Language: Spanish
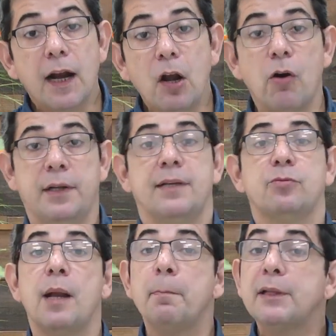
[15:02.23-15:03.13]
gloria,
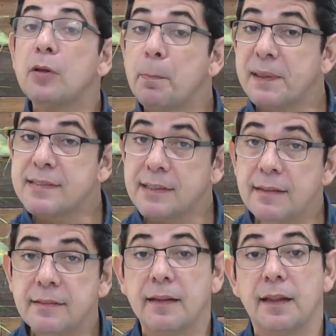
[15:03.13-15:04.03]
es un ámbito de
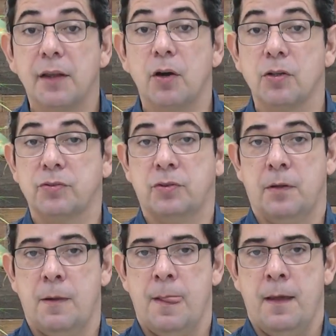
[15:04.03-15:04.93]
presencia de Dios,
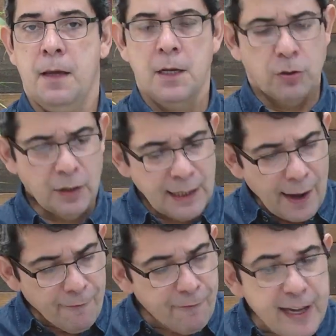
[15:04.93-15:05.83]
donde
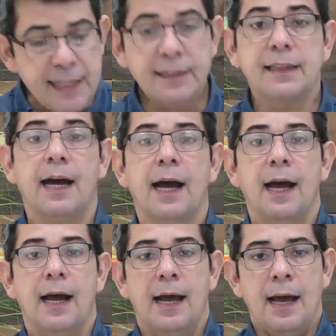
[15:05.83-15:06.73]

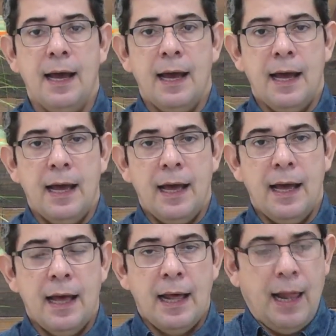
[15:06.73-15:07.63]
habita
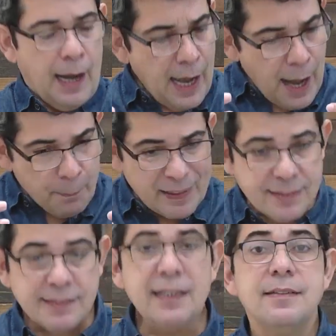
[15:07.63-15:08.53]
la
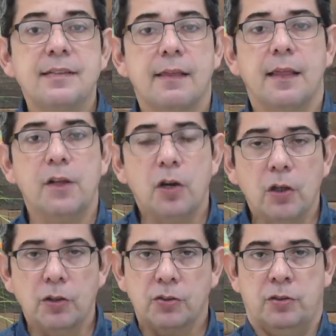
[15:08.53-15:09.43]
presencia de
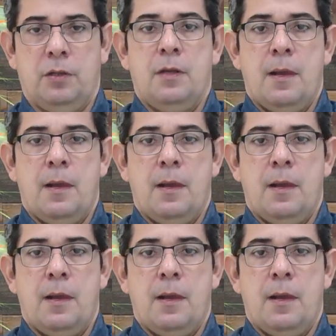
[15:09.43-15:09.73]
Dios